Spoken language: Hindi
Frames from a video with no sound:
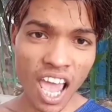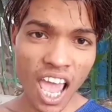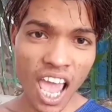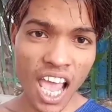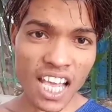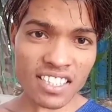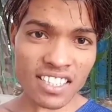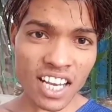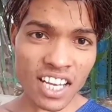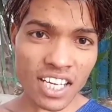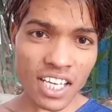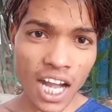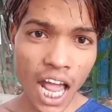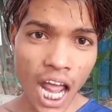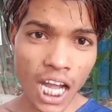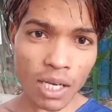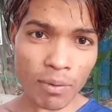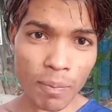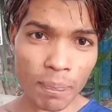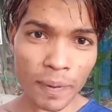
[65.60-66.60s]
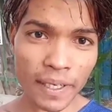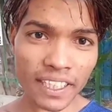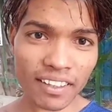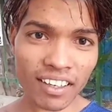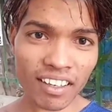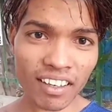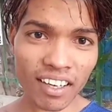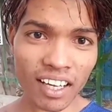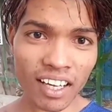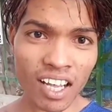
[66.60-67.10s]
ऐसे नाली में
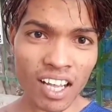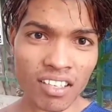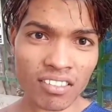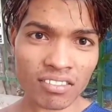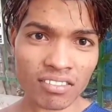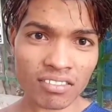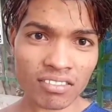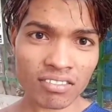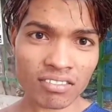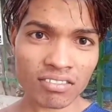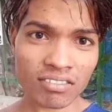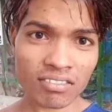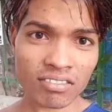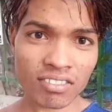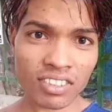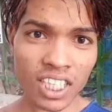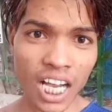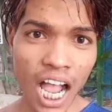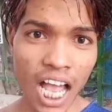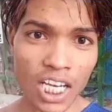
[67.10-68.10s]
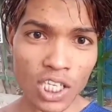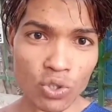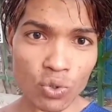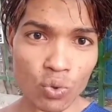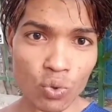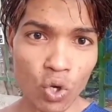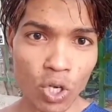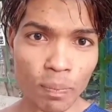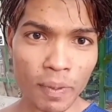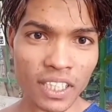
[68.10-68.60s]
पटकेंगे ना काले सुअर
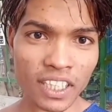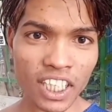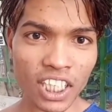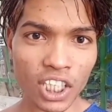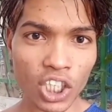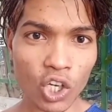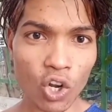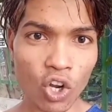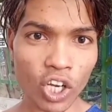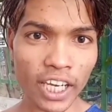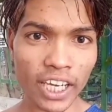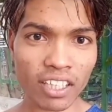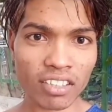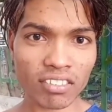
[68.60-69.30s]
बन के निकलोगे